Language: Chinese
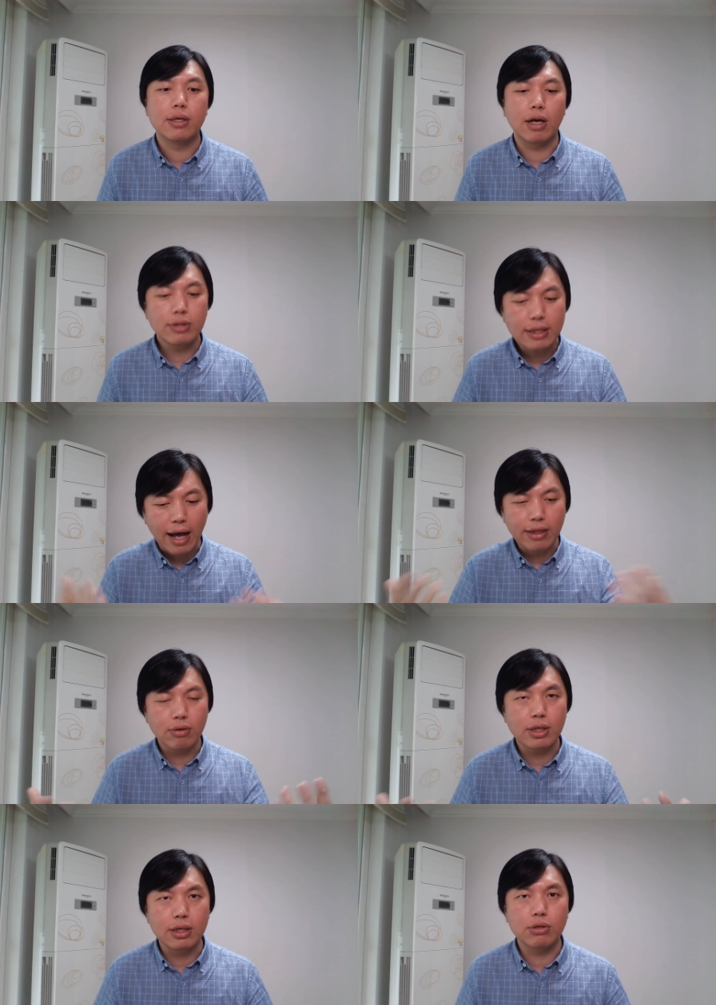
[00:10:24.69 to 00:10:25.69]
然后再谈
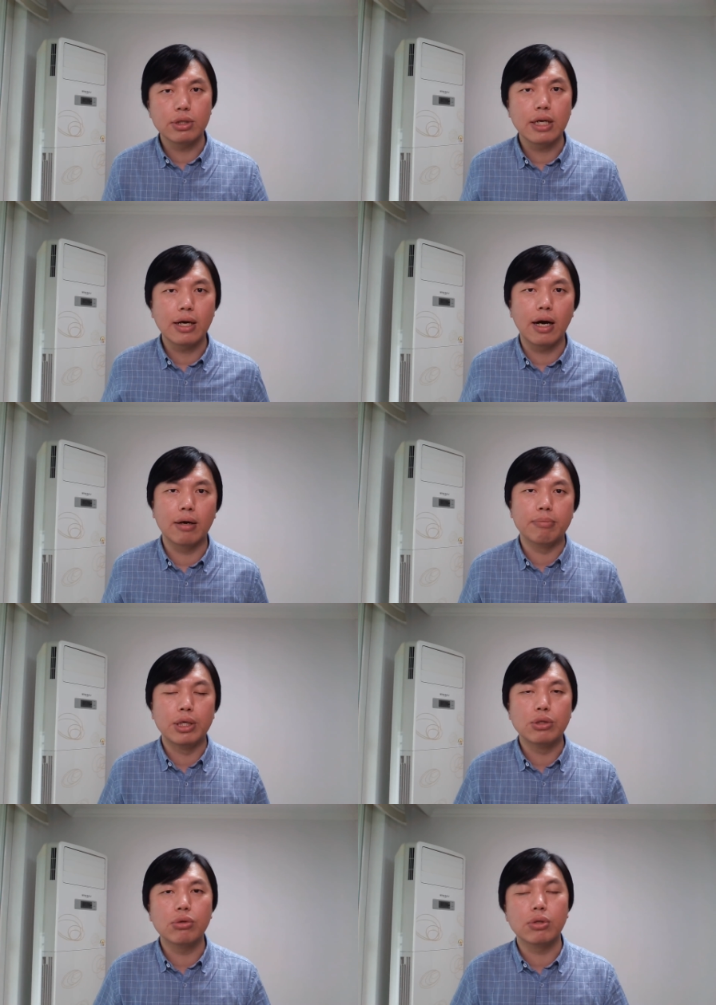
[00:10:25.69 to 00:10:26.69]
到这个，就是香港
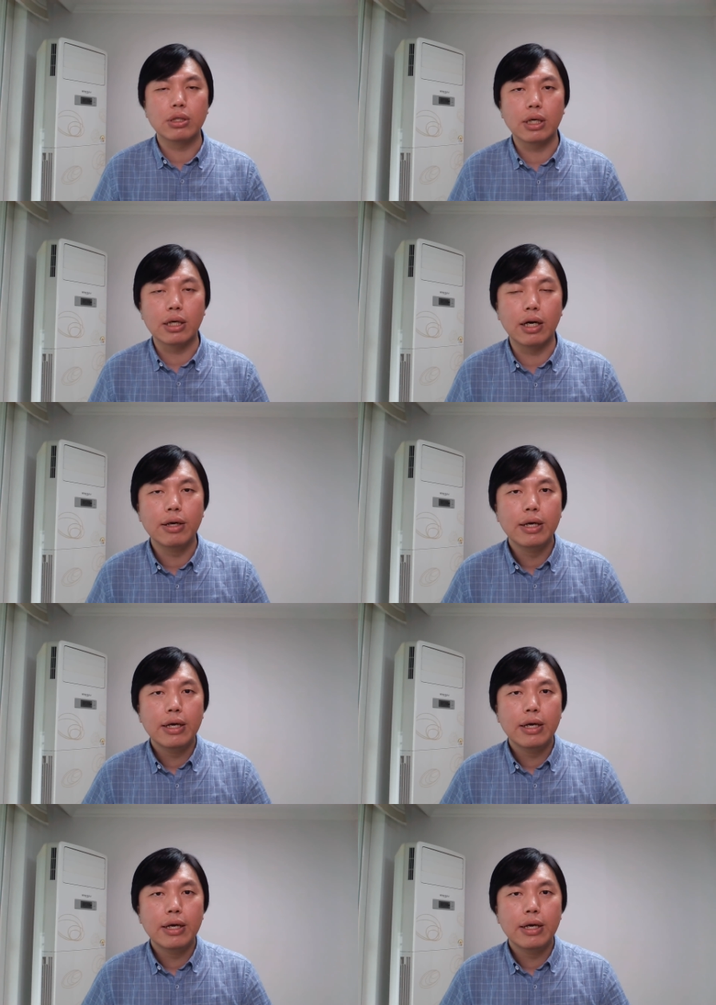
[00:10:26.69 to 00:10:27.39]
民众的这个，